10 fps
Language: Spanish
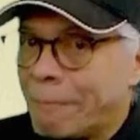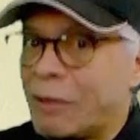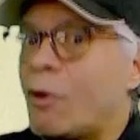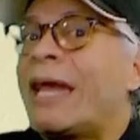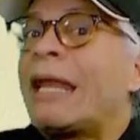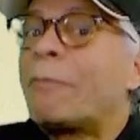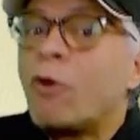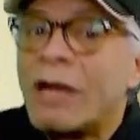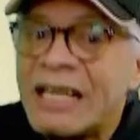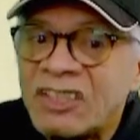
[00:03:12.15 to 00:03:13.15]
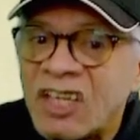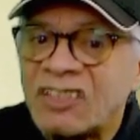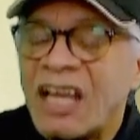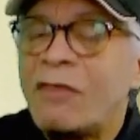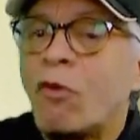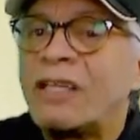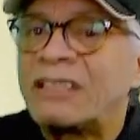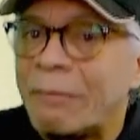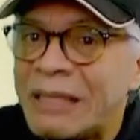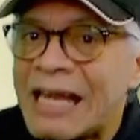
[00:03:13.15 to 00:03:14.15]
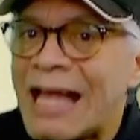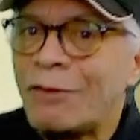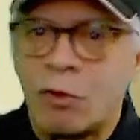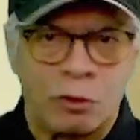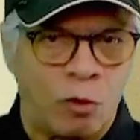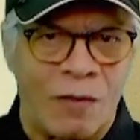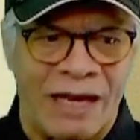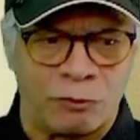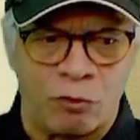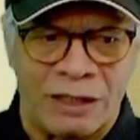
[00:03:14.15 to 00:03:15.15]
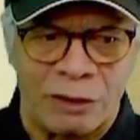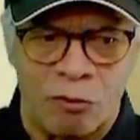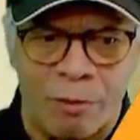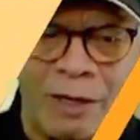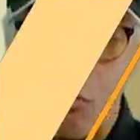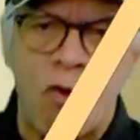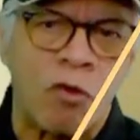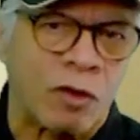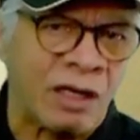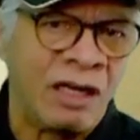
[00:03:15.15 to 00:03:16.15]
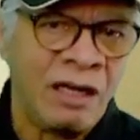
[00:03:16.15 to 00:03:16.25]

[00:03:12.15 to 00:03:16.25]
Pero es que la violencia se ha ido diseminando en toda la ciudad de Nueva York